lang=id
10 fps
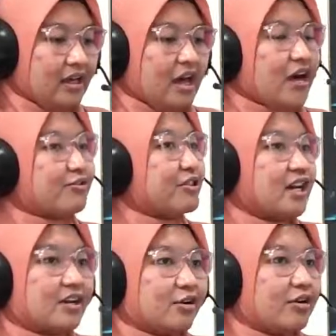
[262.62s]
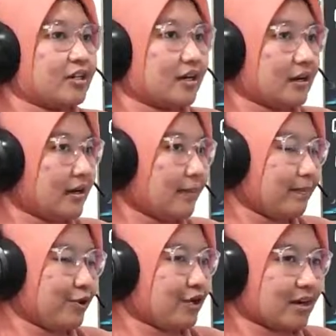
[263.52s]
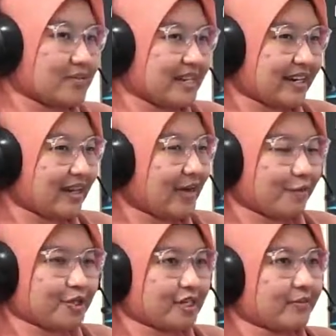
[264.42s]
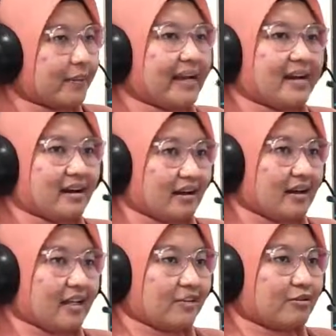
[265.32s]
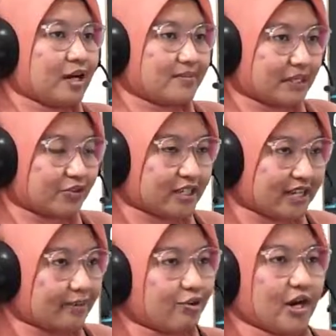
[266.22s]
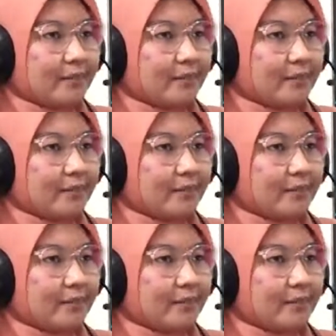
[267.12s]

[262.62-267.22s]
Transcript: hmm Harus dengan uh, program serial APOS yang berbeda nggak? Atau dalam satu serial pun